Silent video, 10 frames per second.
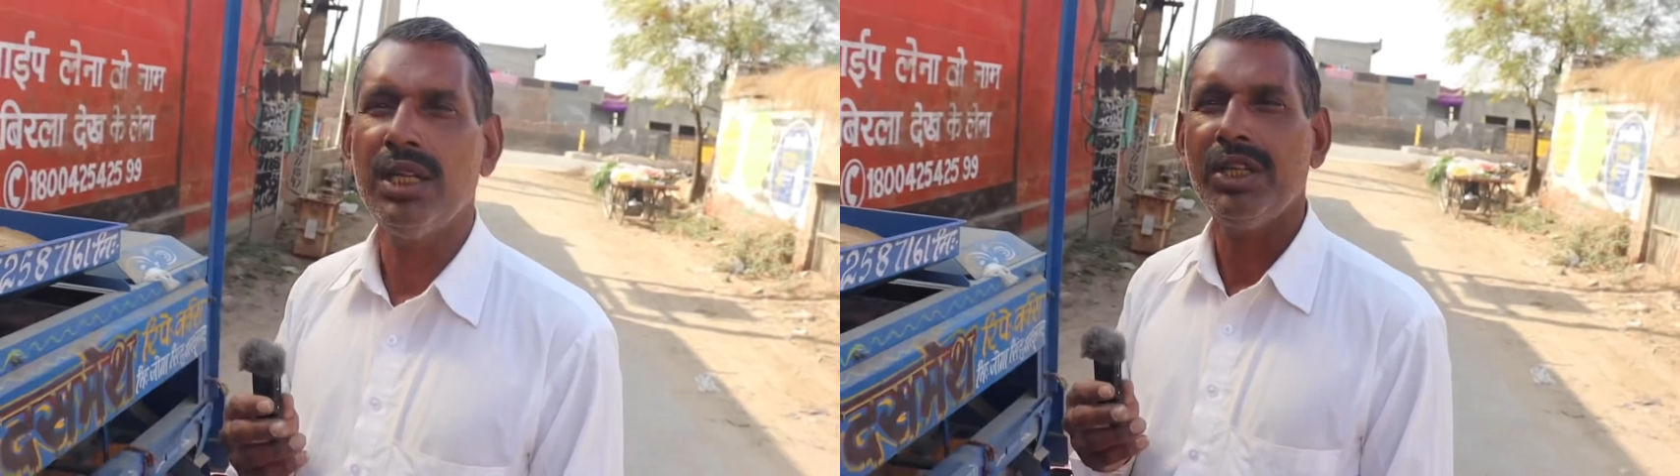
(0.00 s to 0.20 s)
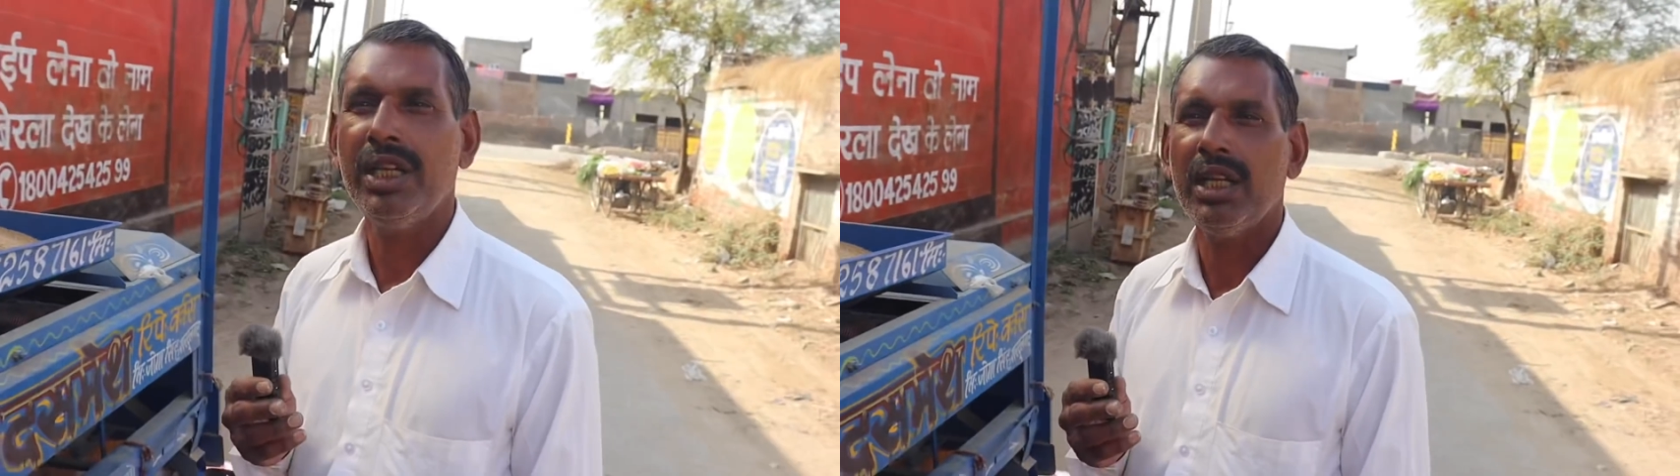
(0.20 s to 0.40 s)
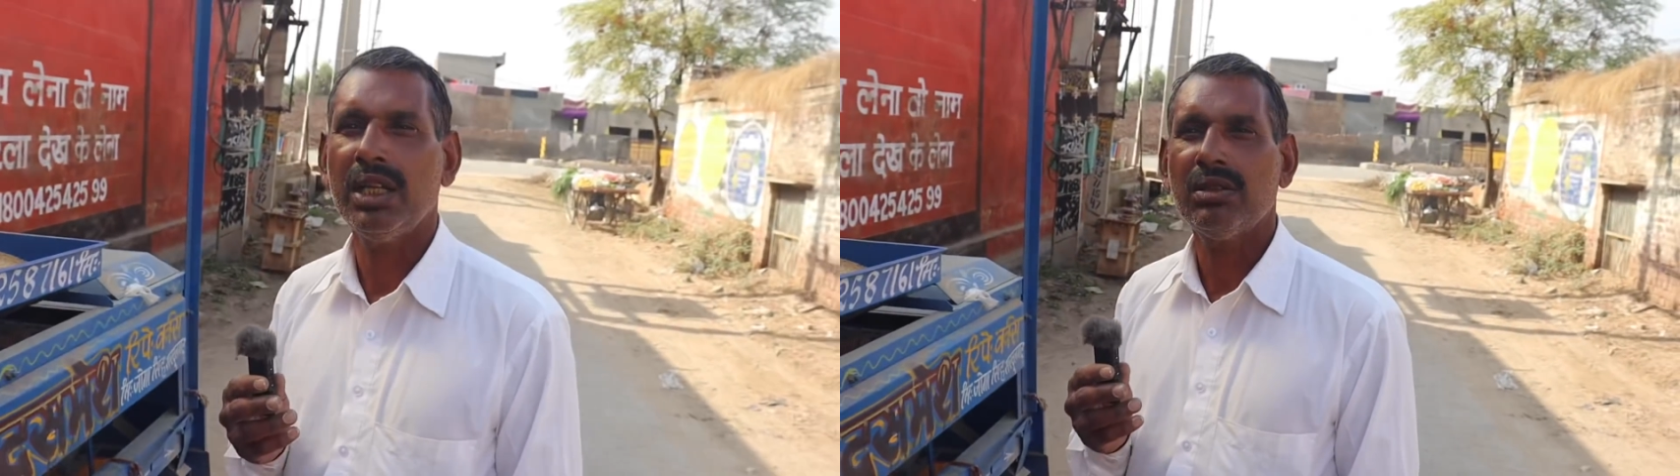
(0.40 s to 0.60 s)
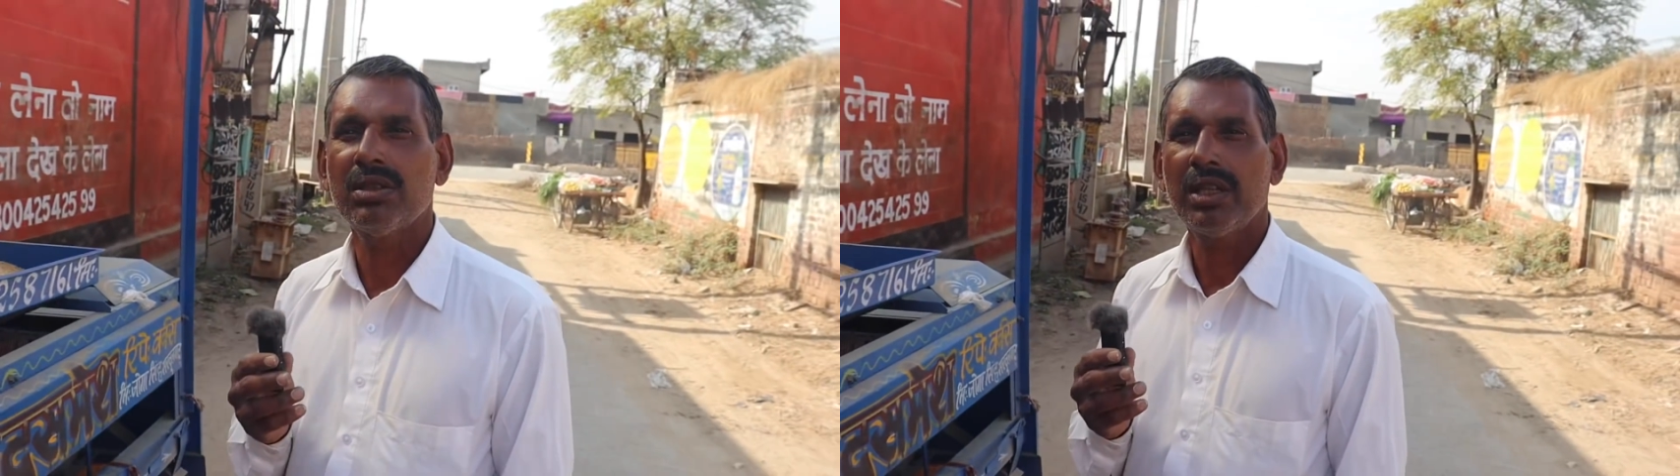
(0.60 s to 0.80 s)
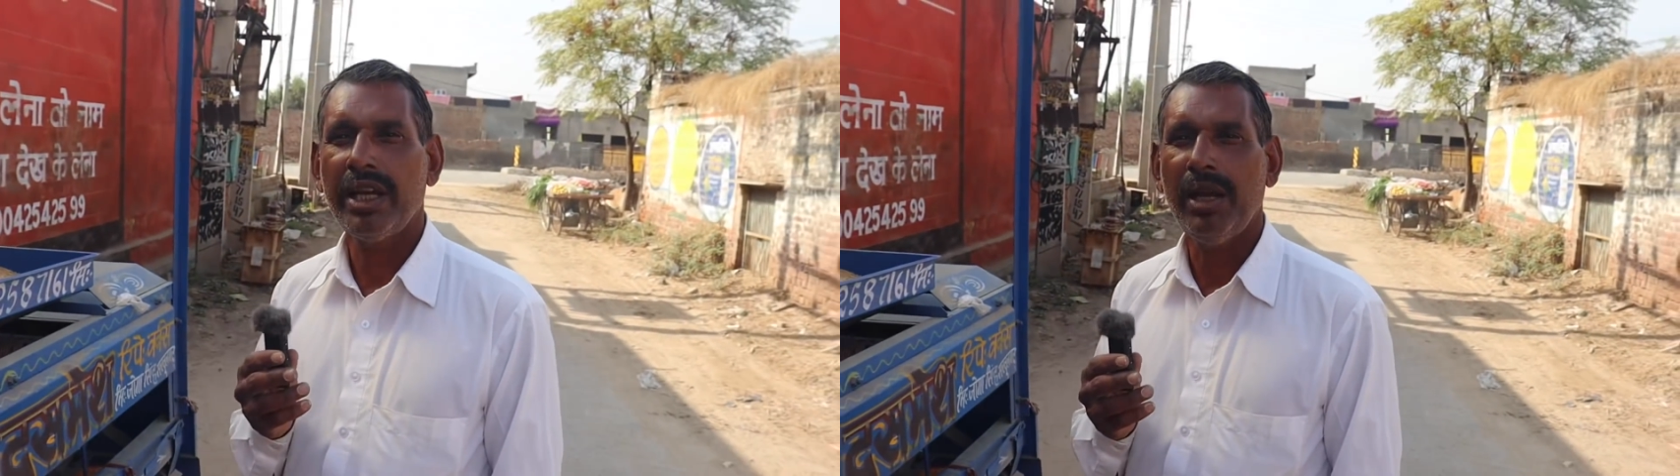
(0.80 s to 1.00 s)
गांधीनगर
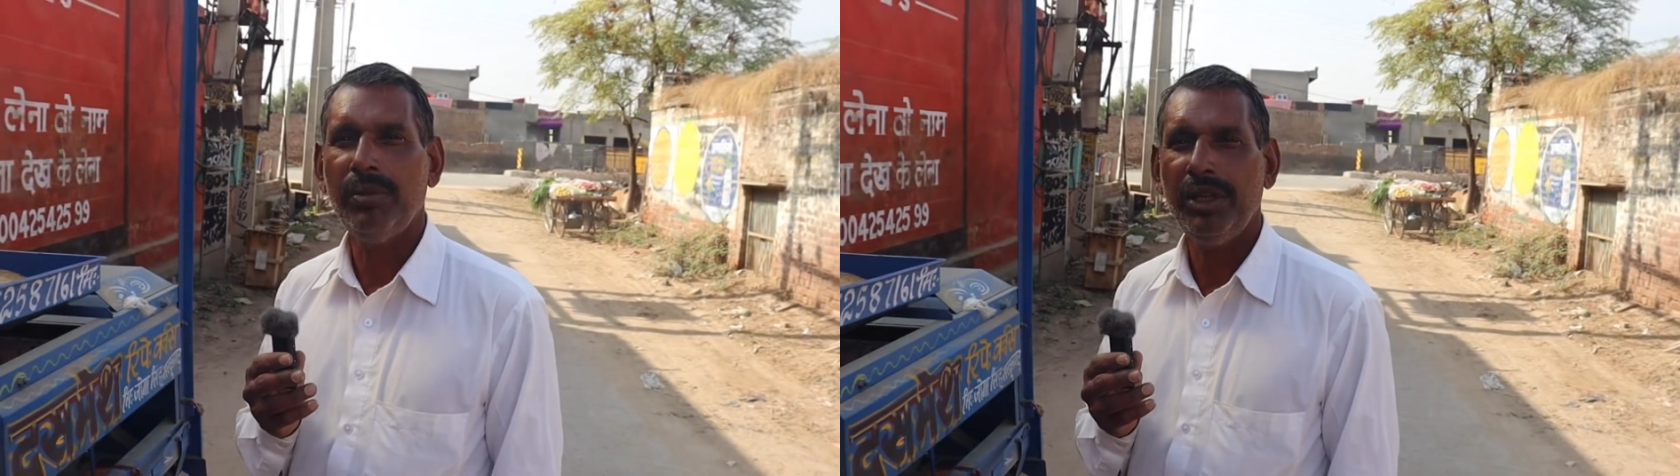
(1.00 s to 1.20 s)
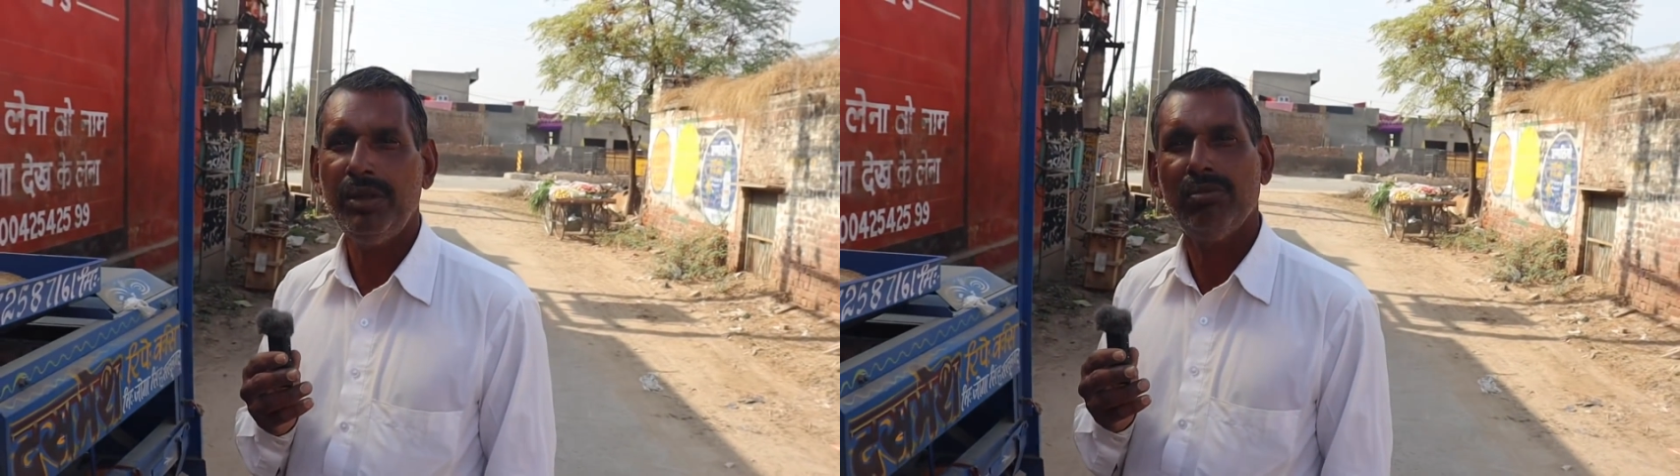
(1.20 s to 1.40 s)
कैमरी